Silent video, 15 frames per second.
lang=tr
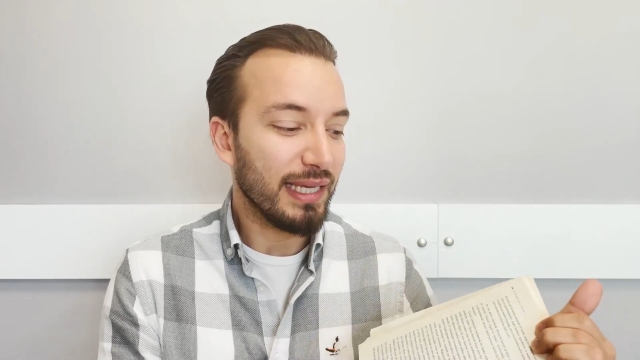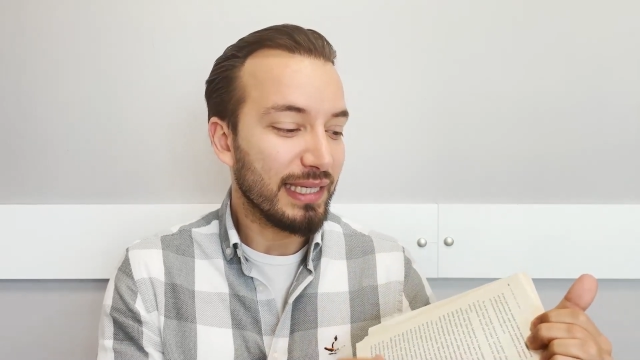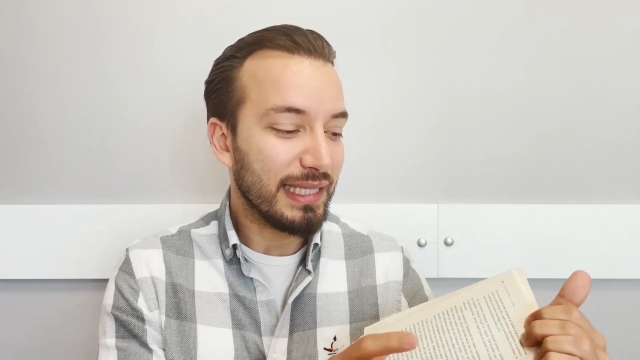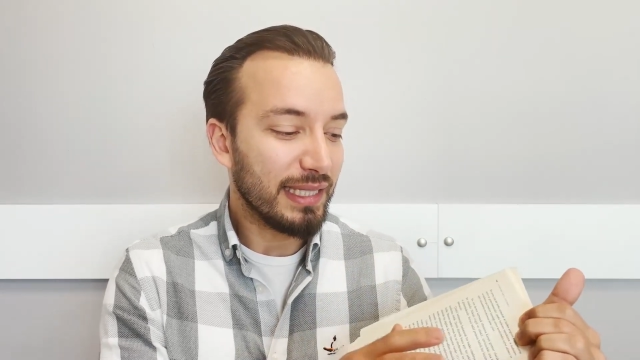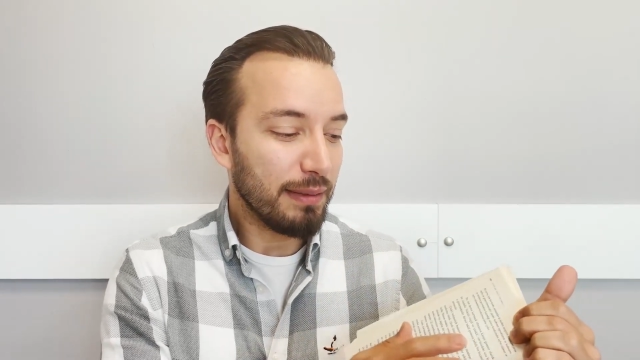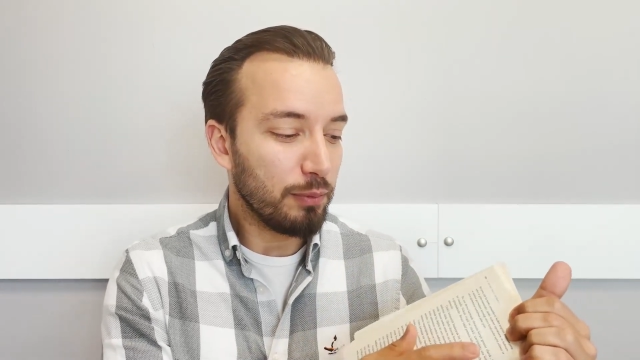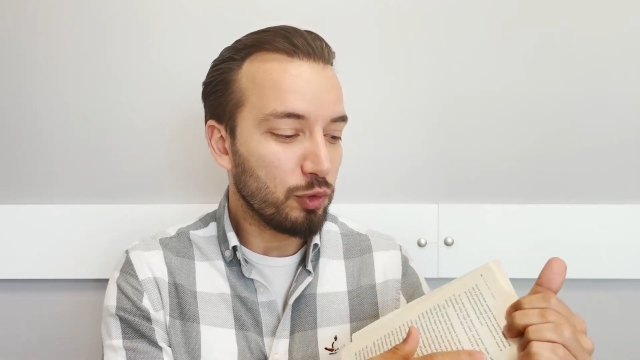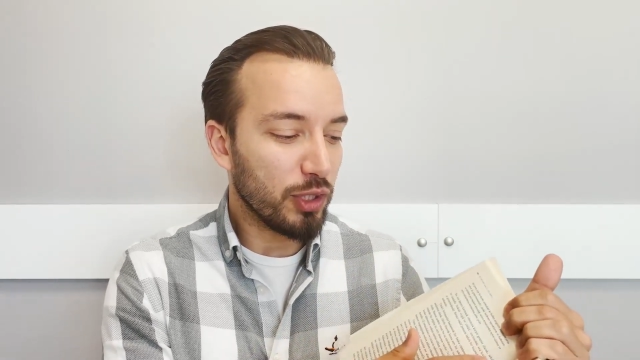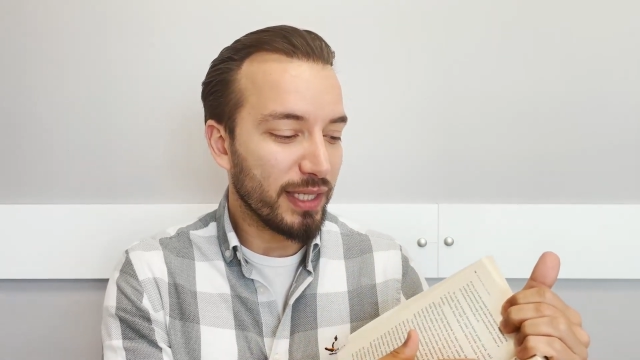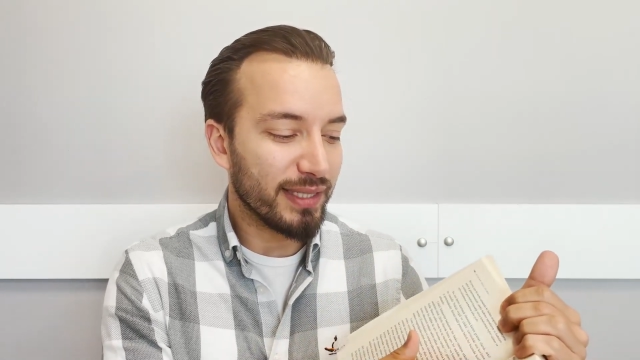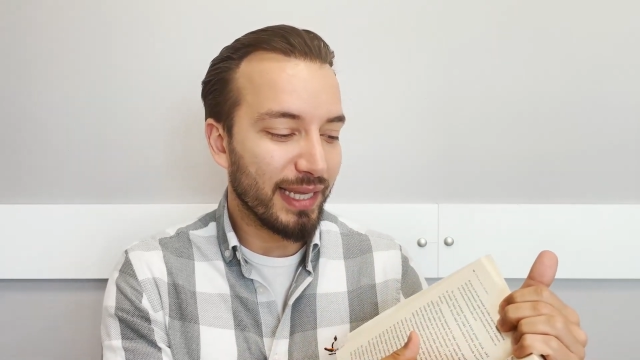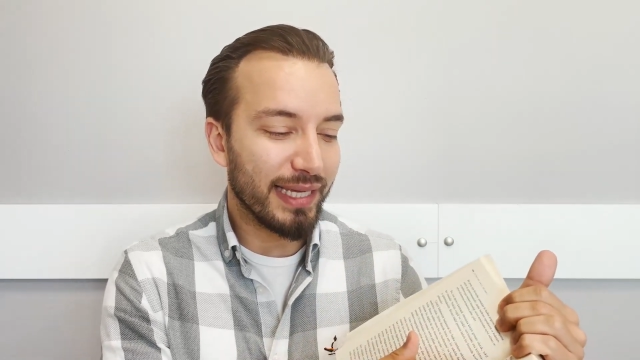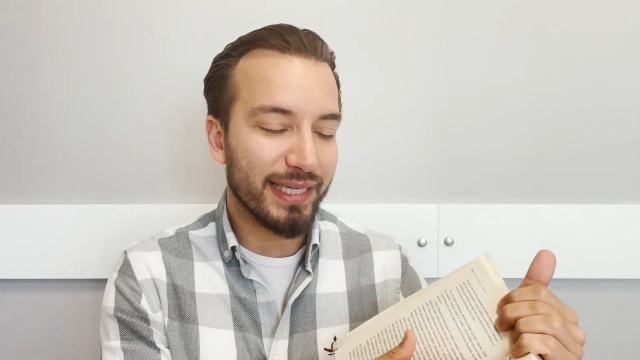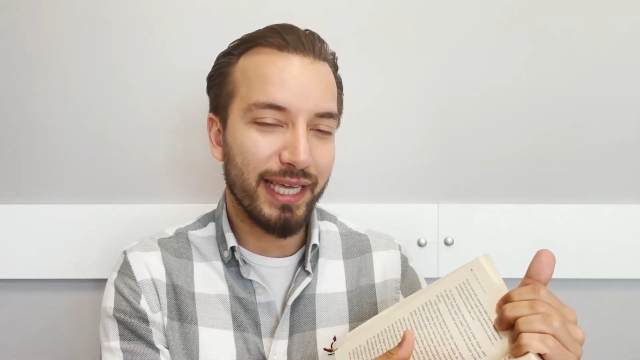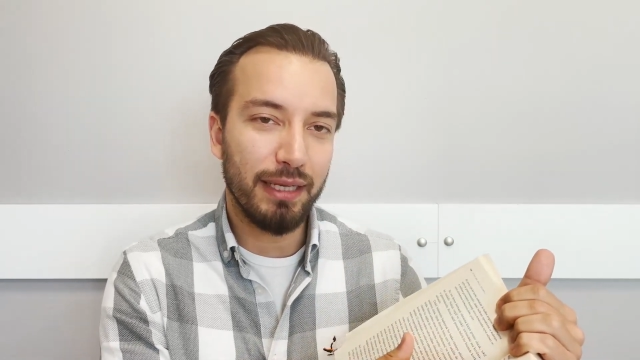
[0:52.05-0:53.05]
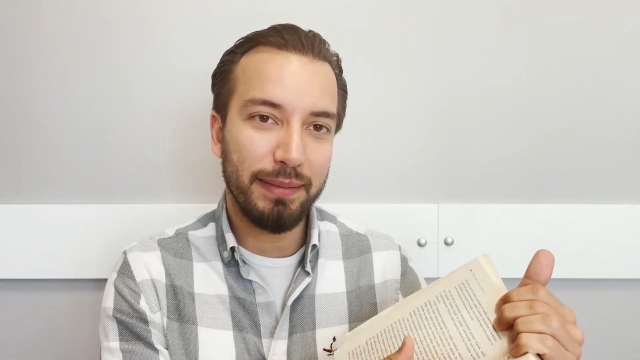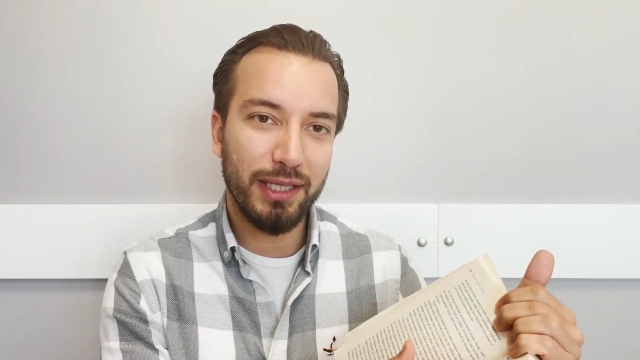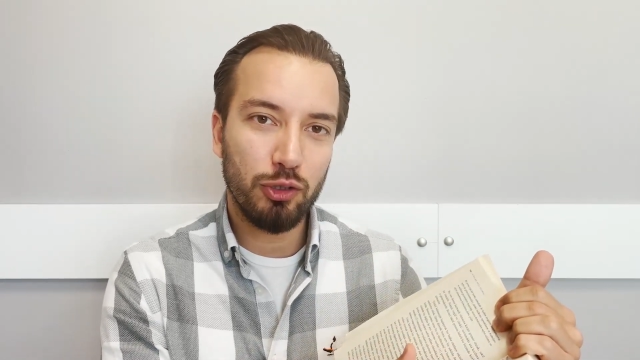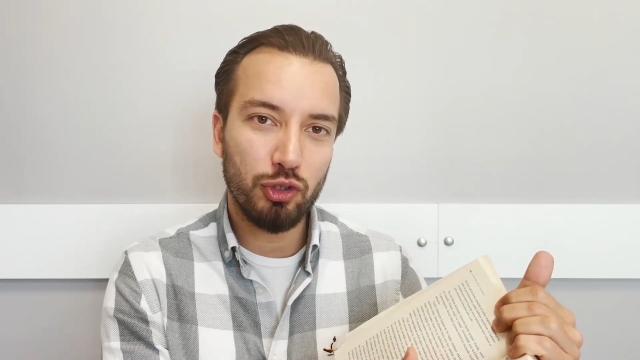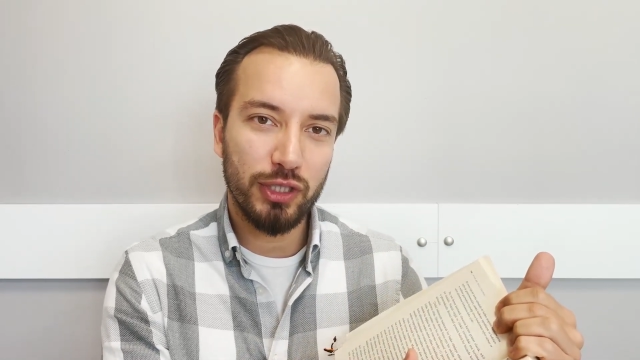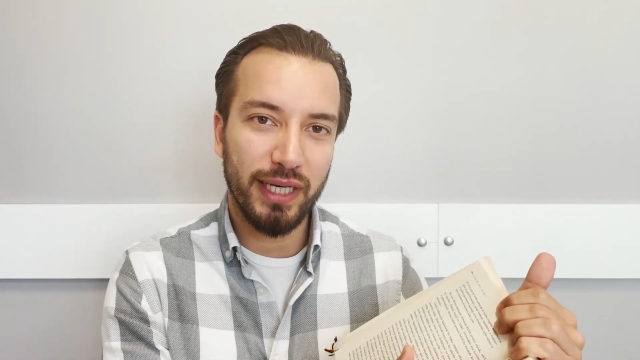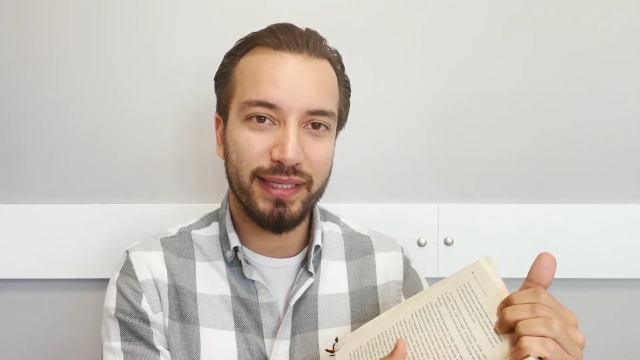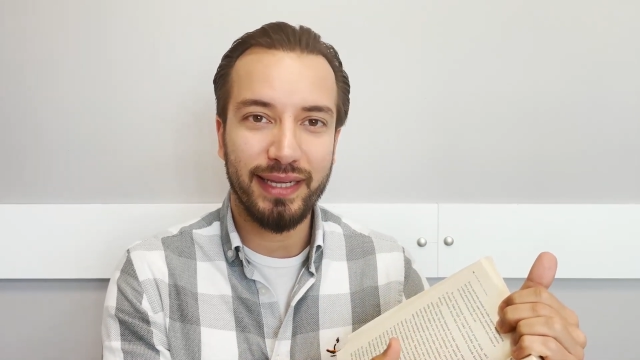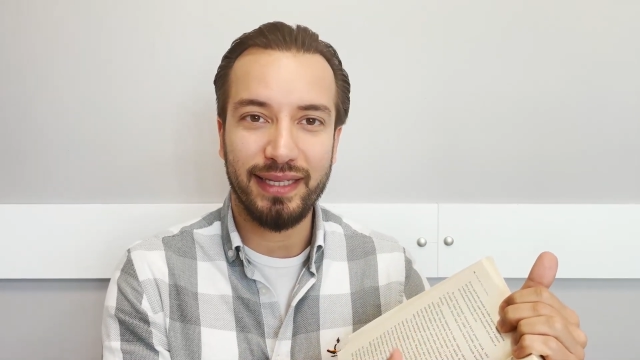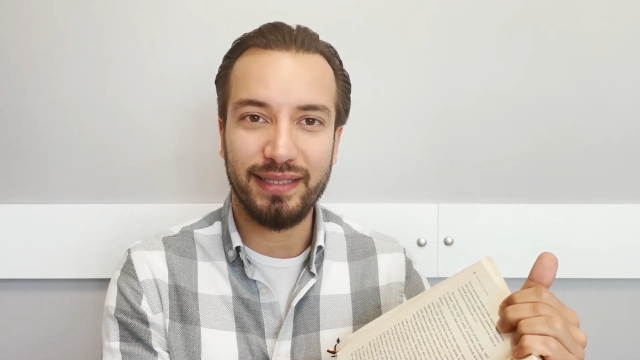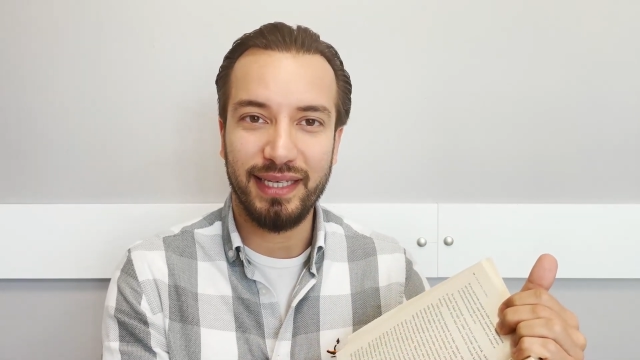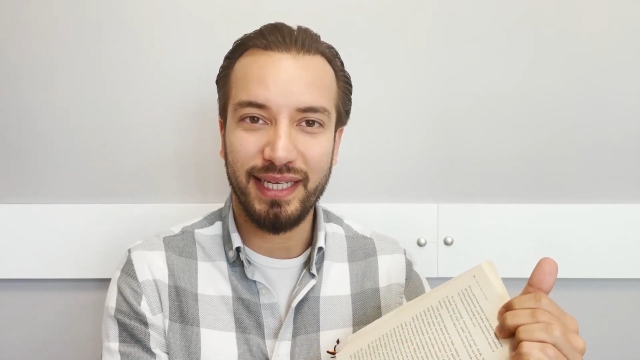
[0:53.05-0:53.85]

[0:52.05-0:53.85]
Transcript: kitap üzerinden kelimelerin üzerinden